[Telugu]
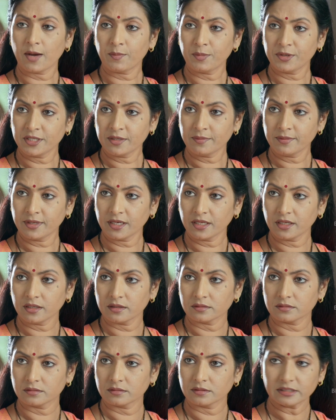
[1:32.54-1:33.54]
అబద్ధం అని
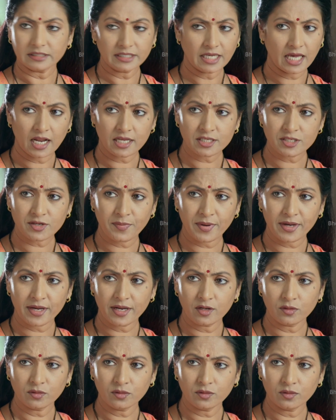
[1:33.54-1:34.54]
ఎలా చెప్పగలవు